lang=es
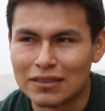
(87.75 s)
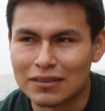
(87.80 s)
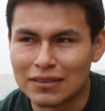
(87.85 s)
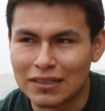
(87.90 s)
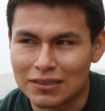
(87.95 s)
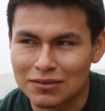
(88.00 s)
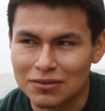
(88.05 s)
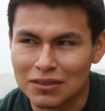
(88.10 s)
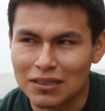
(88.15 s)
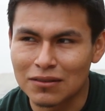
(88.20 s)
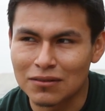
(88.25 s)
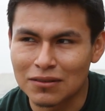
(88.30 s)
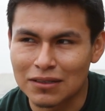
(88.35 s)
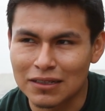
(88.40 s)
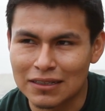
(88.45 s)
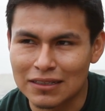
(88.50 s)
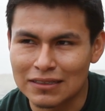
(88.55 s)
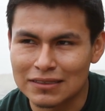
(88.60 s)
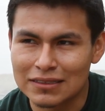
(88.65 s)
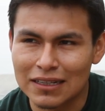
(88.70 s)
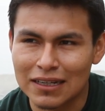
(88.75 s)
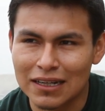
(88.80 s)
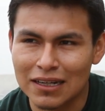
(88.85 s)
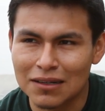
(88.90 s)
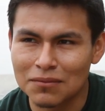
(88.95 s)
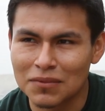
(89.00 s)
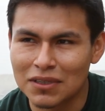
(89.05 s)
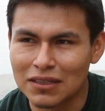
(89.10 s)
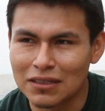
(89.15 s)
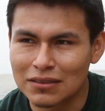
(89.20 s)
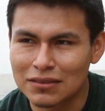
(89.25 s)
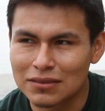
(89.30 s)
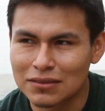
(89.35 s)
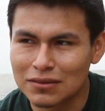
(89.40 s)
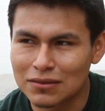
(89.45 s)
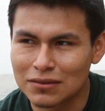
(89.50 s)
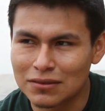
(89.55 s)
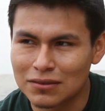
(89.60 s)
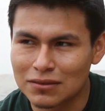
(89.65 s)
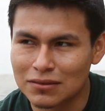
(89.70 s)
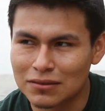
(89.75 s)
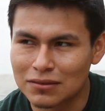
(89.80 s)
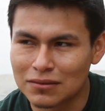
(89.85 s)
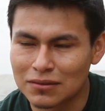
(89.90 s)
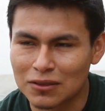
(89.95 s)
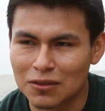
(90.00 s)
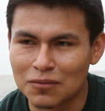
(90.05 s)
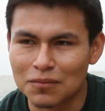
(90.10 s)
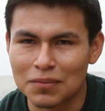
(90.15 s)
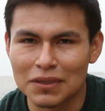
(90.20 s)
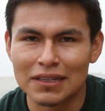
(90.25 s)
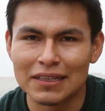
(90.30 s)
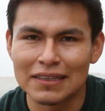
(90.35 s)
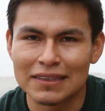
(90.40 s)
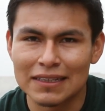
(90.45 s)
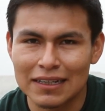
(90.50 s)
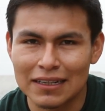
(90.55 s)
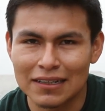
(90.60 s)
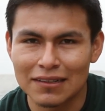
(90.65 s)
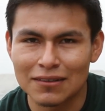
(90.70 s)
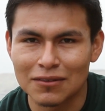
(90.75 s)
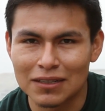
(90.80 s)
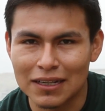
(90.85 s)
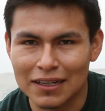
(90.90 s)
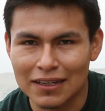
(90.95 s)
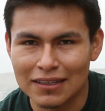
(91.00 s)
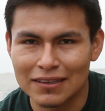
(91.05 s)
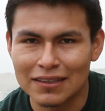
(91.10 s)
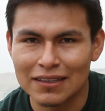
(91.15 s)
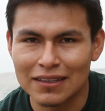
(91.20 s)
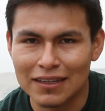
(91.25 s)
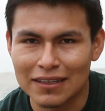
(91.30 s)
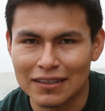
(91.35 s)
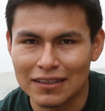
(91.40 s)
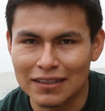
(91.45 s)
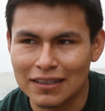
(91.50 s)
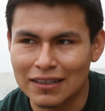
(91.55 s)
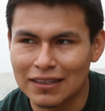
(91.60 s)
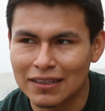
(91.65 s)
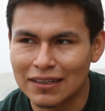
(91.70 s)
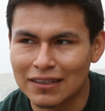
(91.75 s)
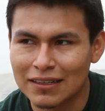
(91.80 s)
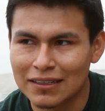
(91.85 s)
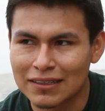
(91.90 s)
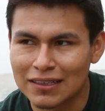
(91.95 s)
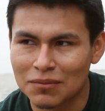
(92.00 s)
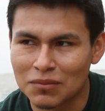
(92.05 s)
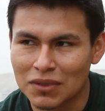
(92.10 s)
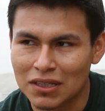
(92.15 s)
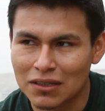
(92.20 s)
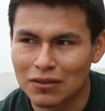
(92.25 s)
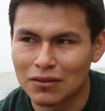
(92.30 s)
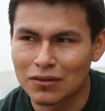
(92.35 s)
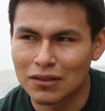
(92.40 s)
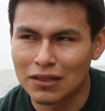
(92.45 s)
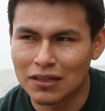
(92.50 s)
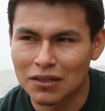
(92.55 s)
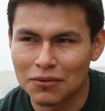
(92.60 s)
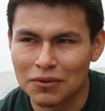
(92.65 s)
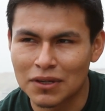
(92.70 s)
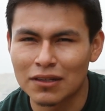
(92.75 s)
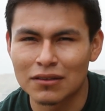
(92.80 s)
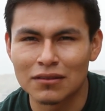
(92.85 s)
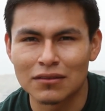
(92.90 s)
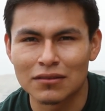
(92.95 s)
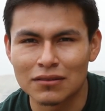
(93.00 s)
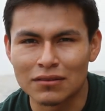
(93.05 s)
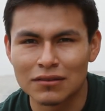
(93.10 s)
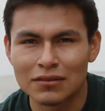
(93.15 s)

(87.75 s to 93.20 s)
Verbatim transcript: Y eso es lo que quizá me hizo compenetrar con la gente de ahí y también con el libreto,